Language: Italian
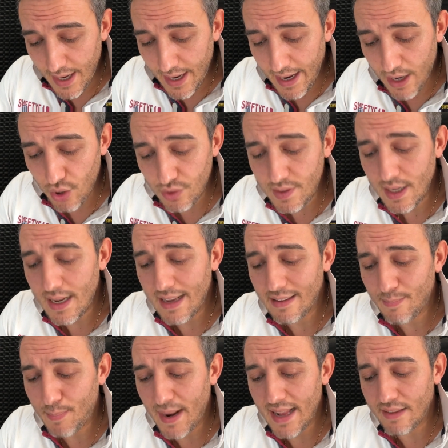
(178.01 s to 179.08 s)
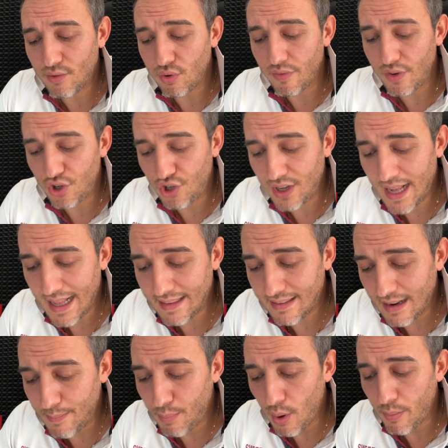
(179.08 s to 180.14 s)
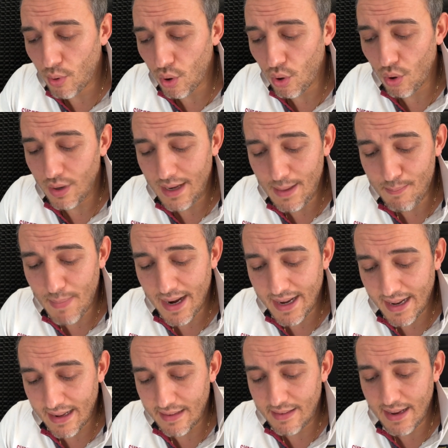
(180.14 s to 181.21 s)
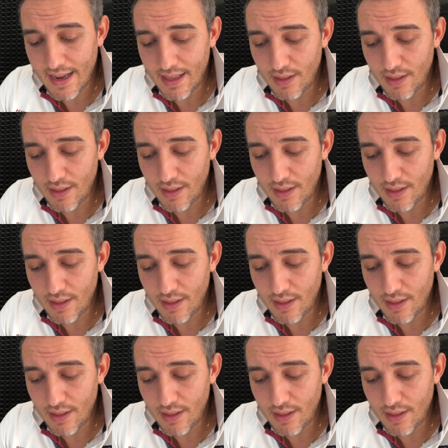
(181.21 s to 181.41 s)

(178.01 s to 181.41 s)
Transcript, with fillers: Il Consiglio ha espresso vicinanza al popolo libanese,